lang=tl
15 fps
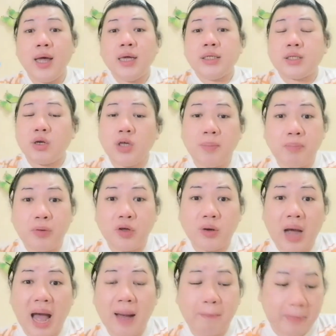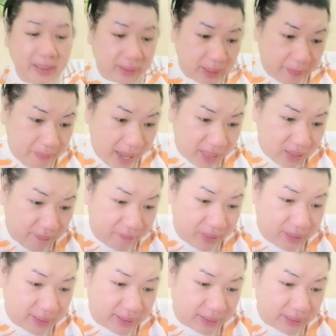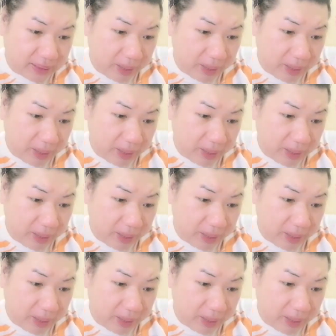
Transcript: So, yun po yung apat na benefits